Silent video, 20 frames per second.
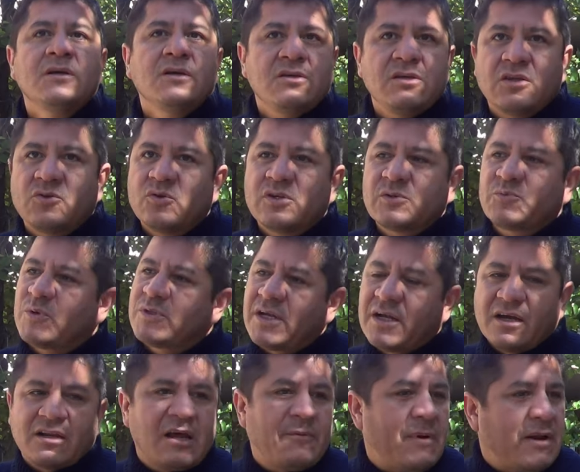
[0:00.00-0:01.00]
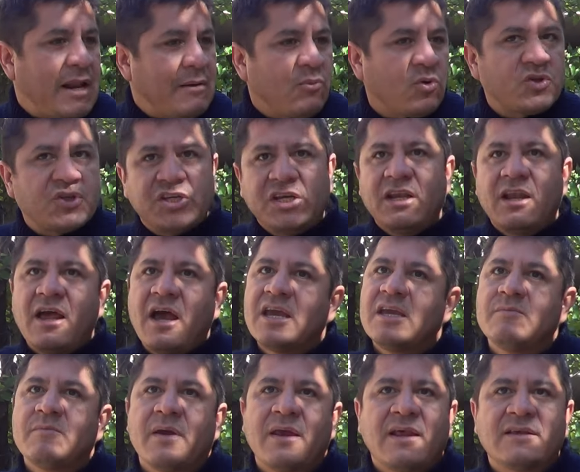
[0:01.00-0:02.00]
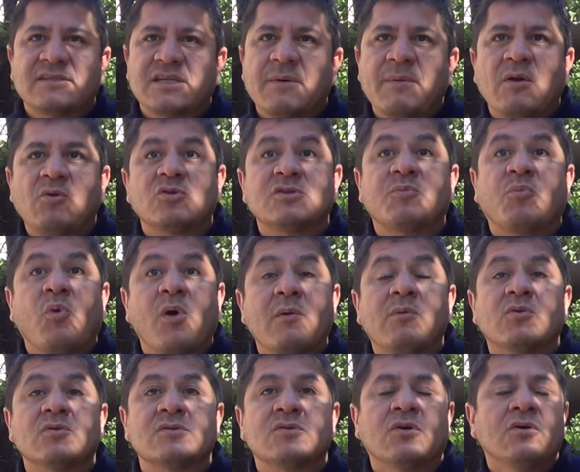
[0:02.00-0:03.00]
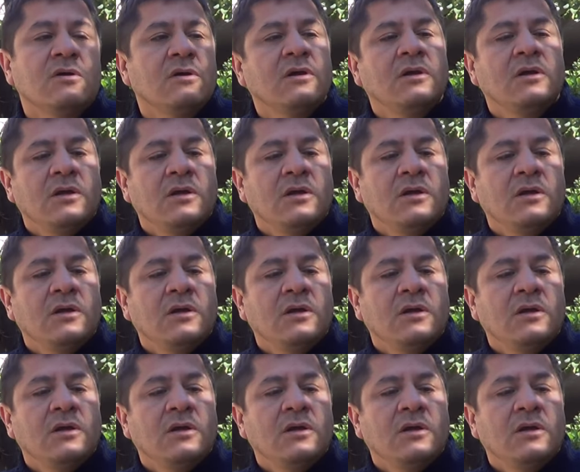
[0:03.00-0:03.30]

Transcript: y entonces pues agarraba la mochila y me lanzaba a los pueblos, ¿no?